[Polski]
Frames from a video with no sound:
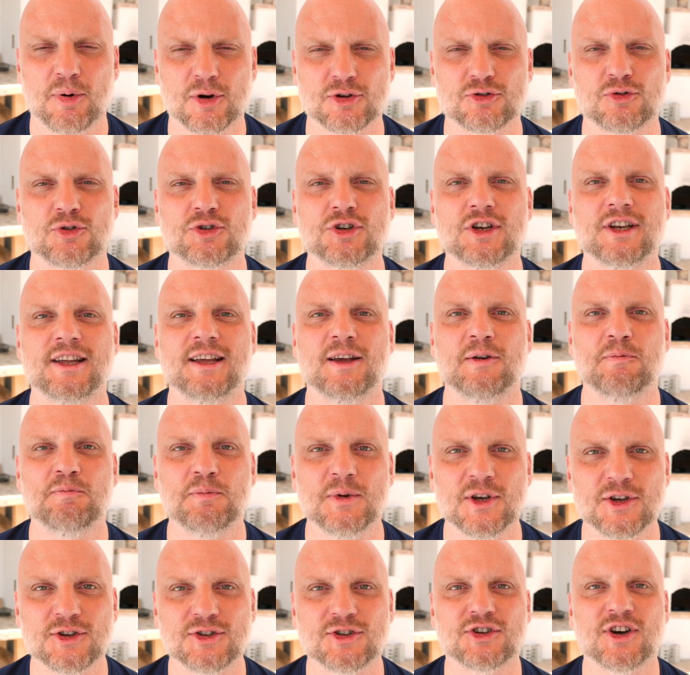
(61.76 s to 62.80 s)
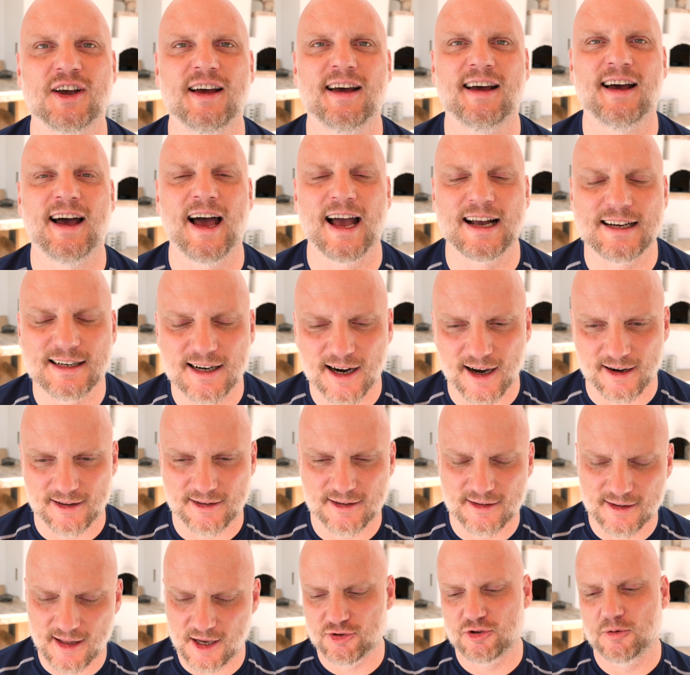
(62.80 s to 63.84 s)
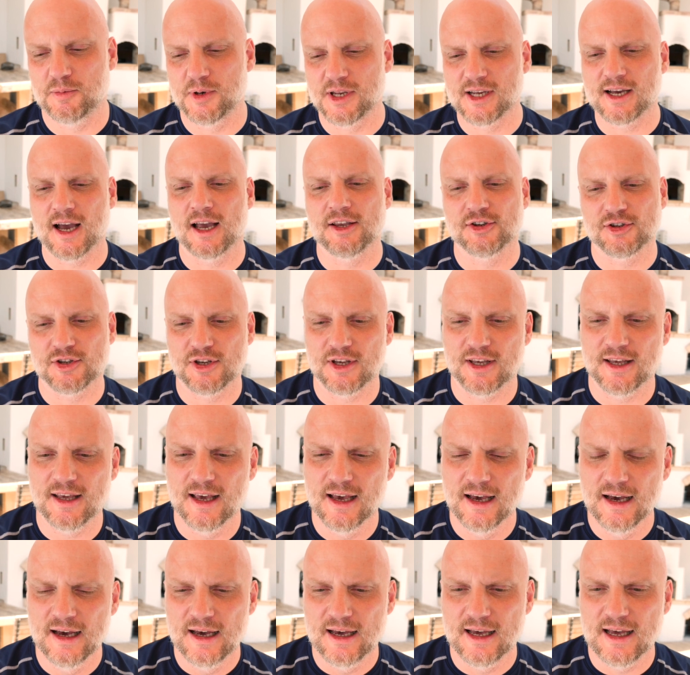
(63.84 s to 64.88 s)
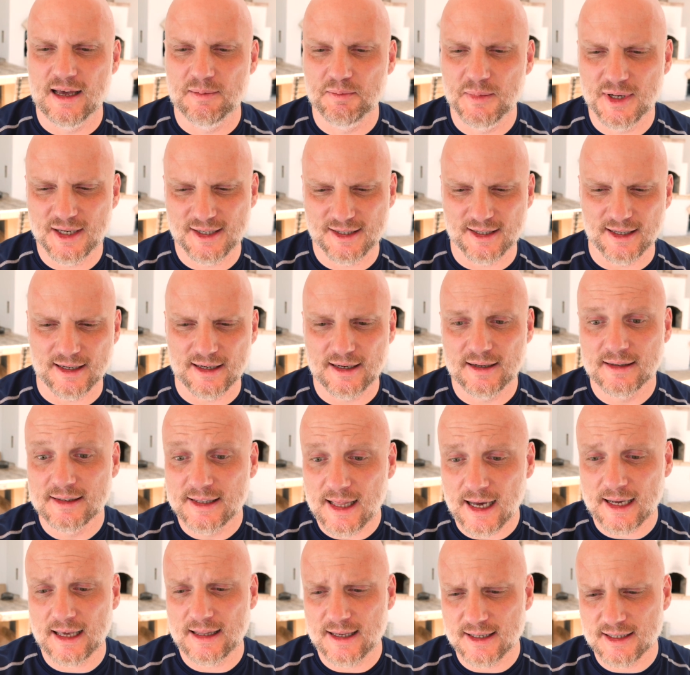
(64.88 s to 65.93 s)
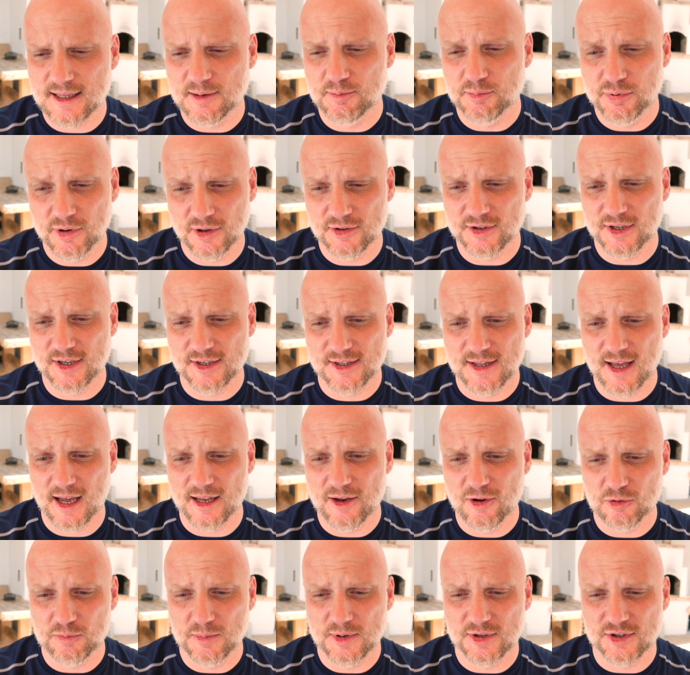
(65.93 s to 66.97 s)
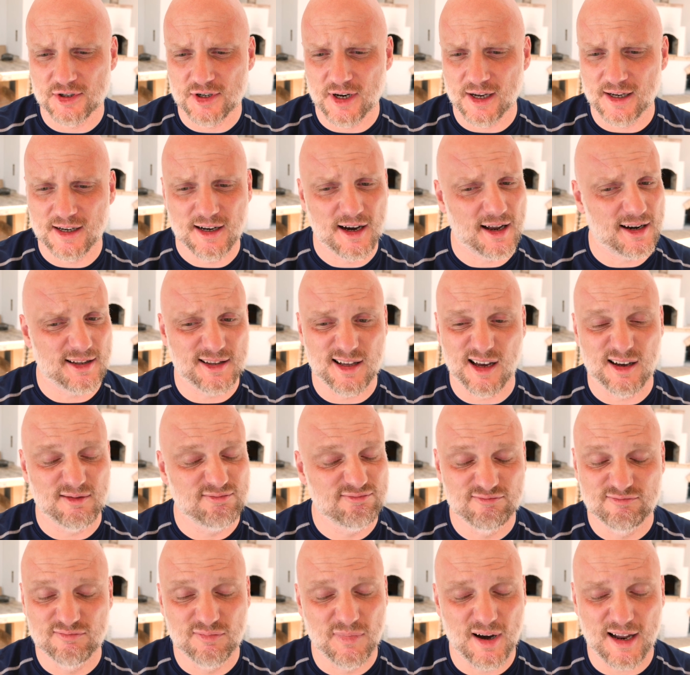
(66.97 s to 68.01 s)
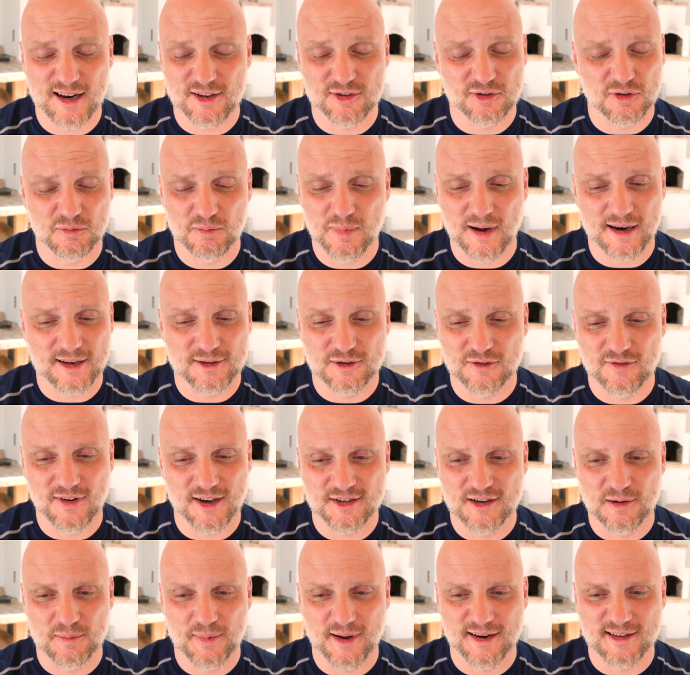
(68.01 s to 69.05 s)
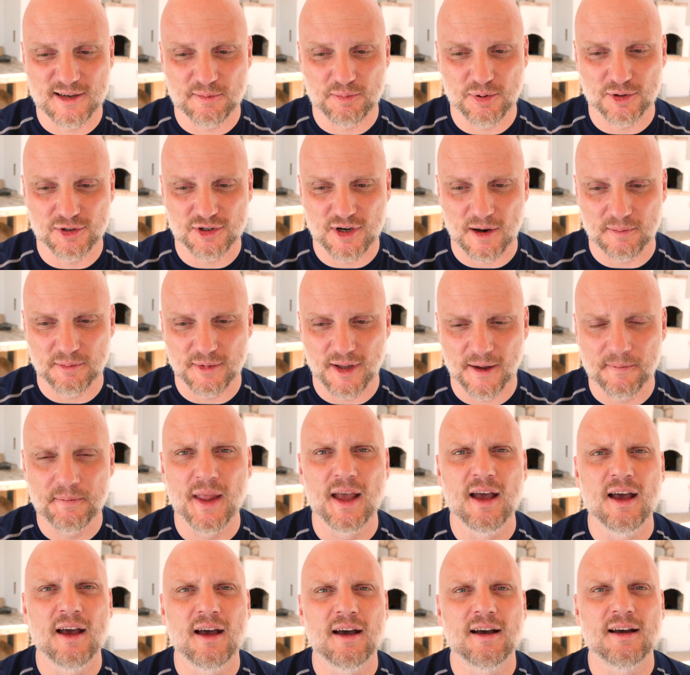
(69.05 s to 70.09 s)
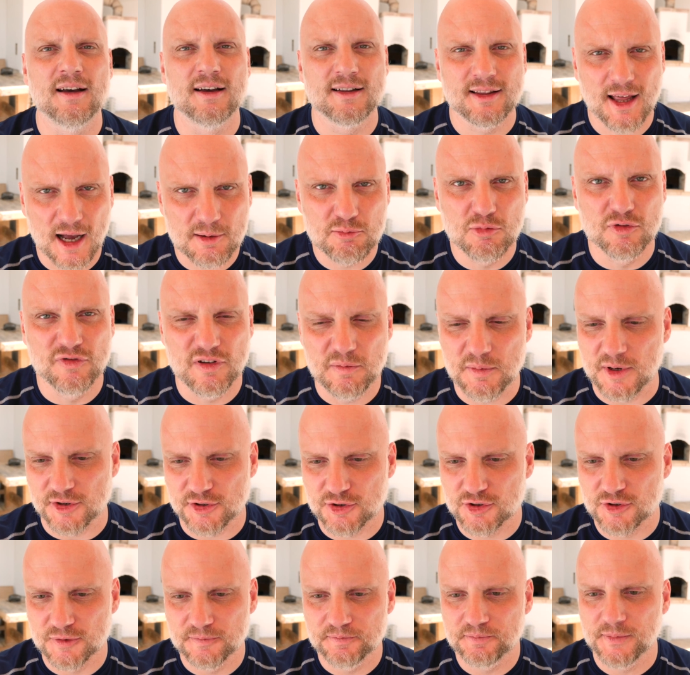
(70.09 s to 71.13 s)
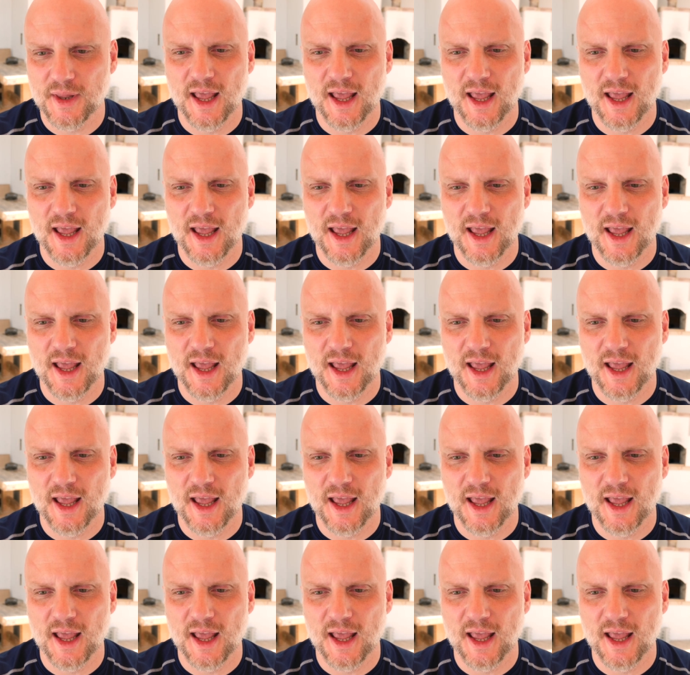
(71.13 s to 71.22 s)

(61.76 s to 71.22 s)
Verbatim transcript: postu, czyli mistrz Eckhart, nasz dominikański e, mistyk. Takie następujące zdanie od mistrza Eckharta, bardzo, bardzo ważne, bardzo potrzebne. E, tak mówi mistrz.